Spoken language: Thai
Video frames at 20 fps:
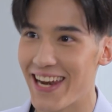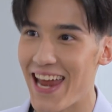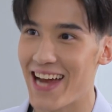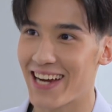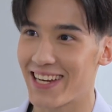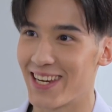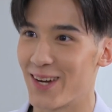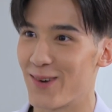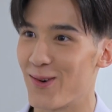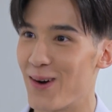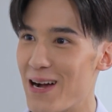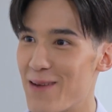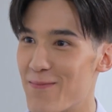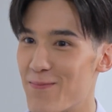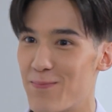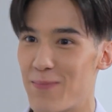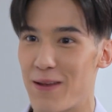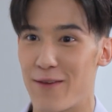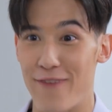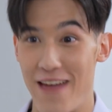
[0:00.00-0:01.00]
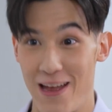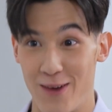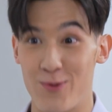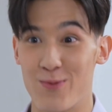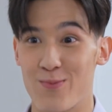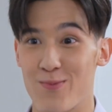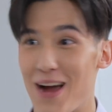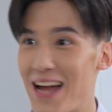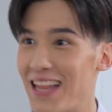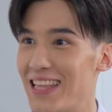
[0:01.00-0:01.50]
ทีแรกนึกว่าเป็นแฟน
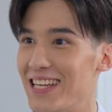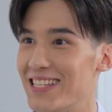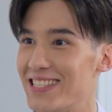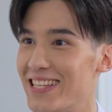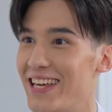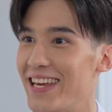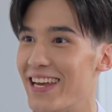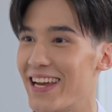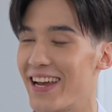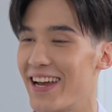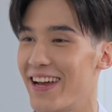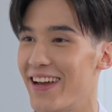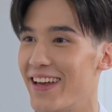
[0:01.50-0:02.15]
คุณบราลีซะอี